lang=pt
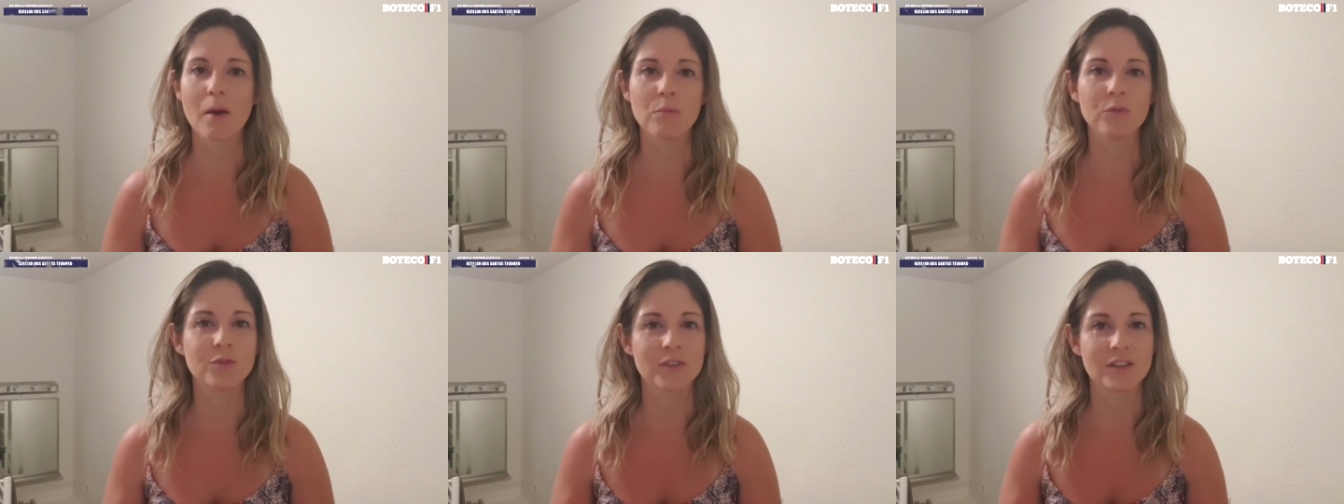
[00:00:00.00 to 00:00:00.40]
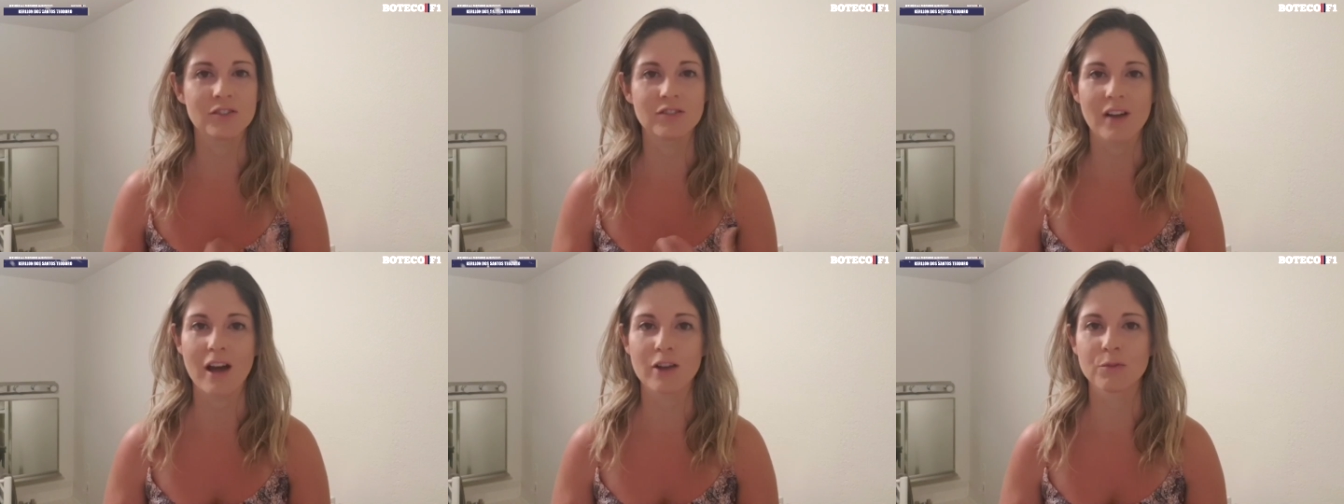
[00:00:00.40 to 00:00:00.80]
é muito
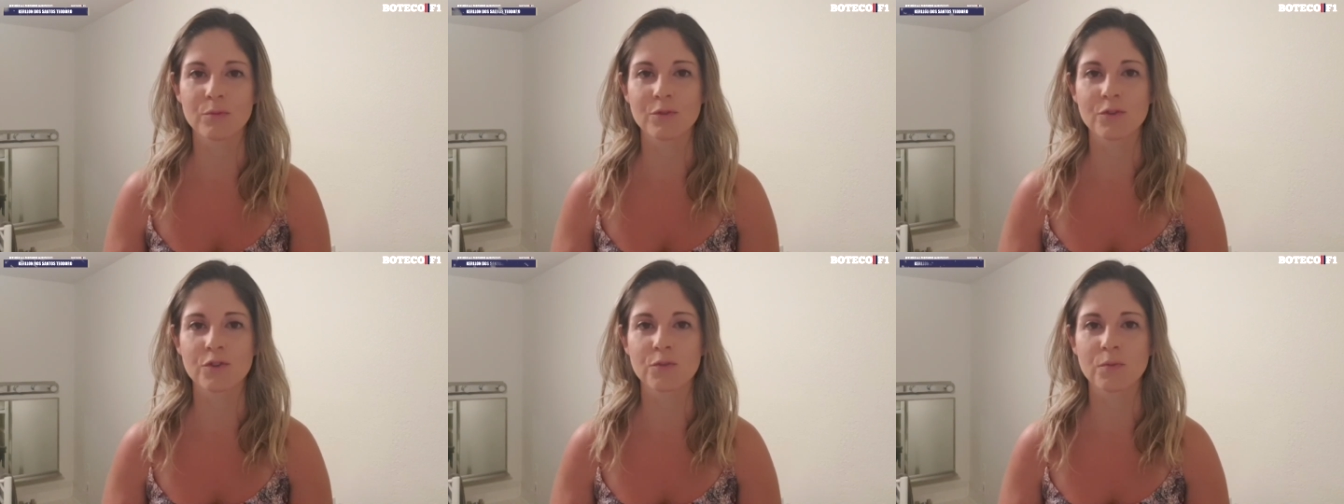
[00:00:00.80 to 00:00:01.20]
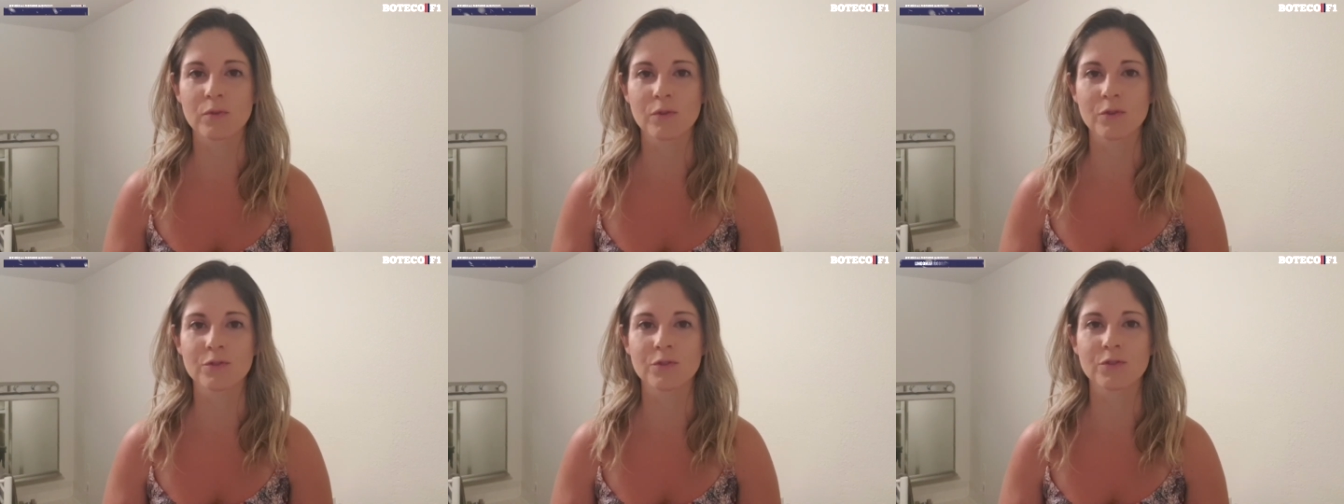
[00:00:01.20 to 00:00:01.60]
criticado pelos outros
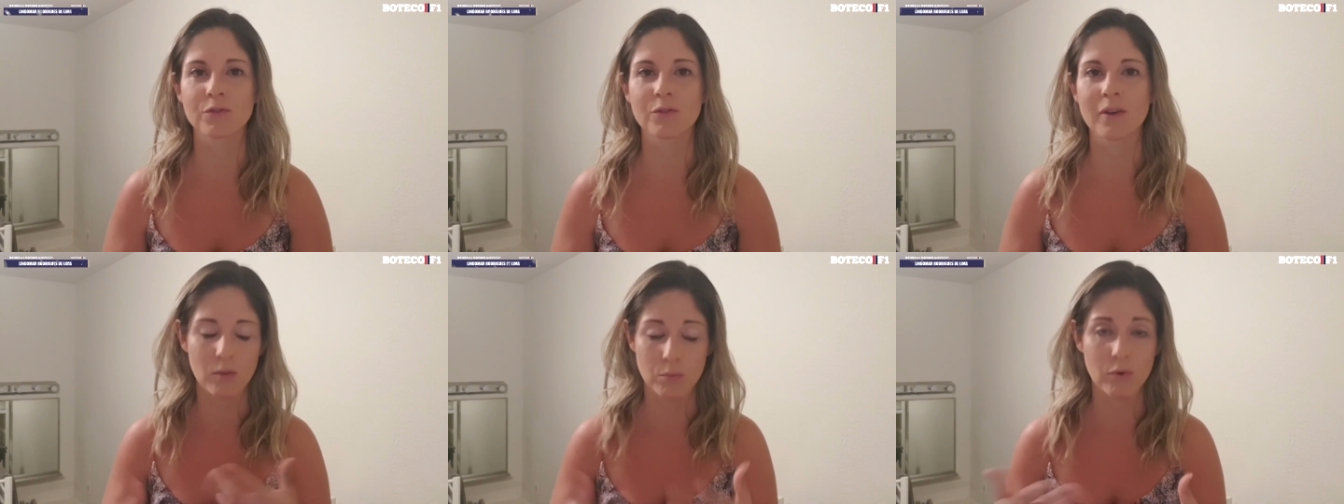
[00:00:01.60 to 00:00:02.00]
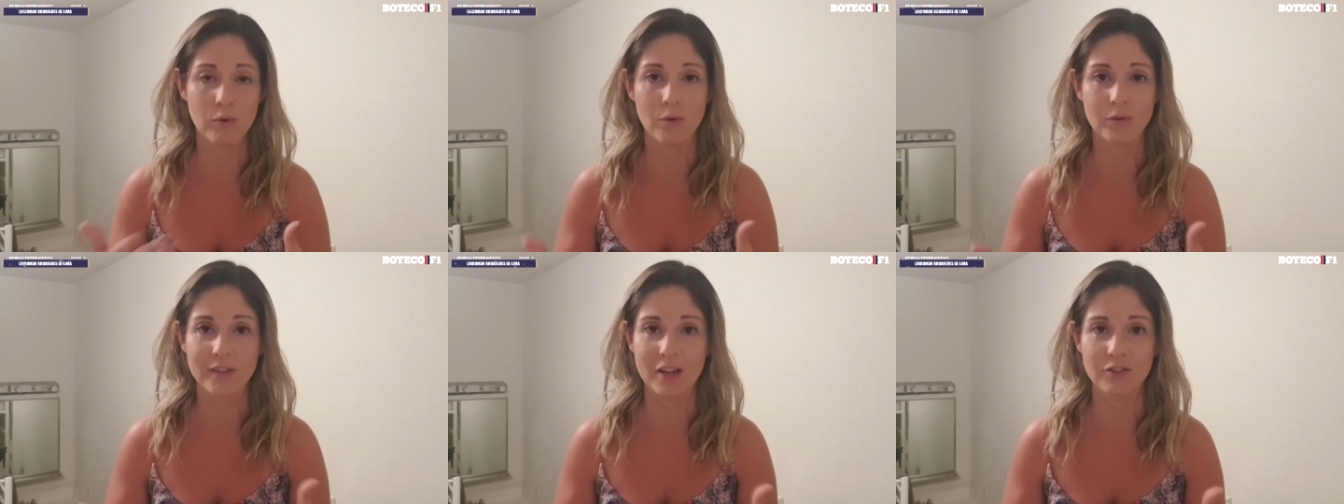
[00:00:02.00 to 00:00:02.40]
pilotos
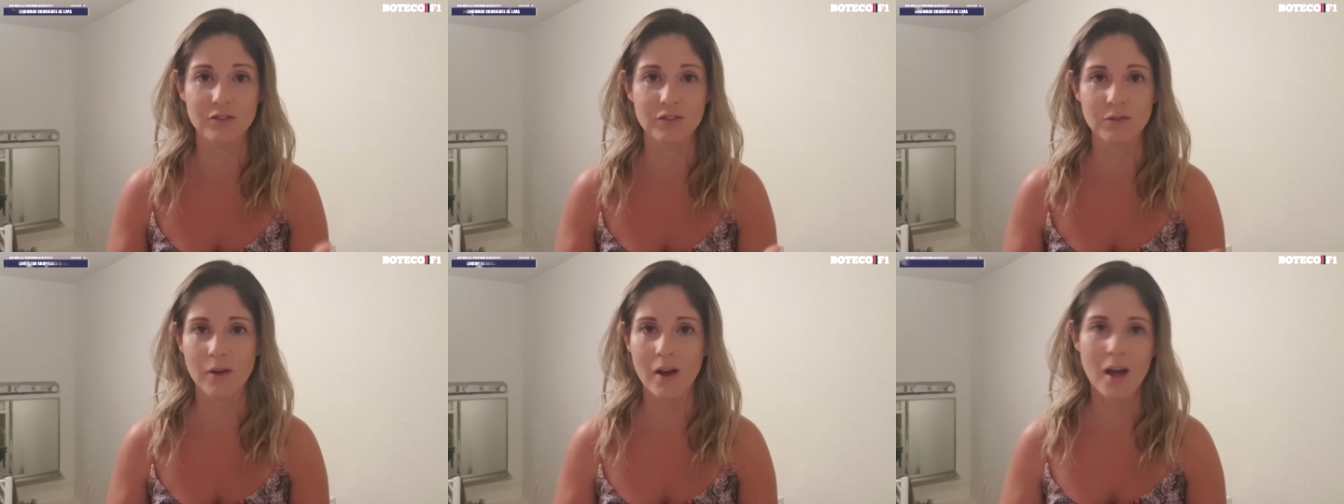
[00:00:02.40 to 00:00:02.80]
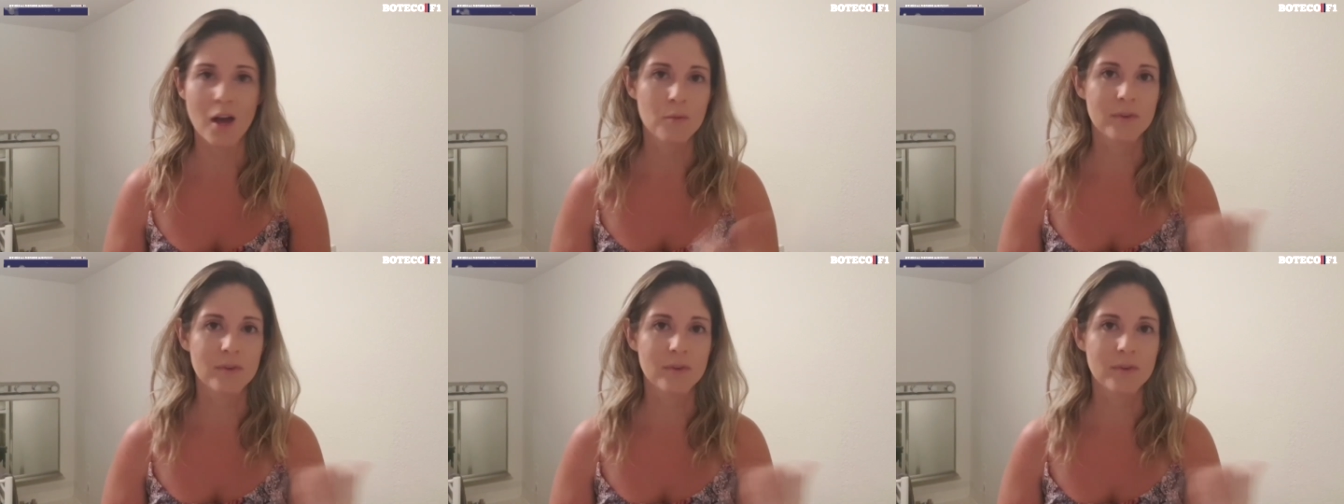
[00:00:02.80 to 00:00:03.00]
por conta disso,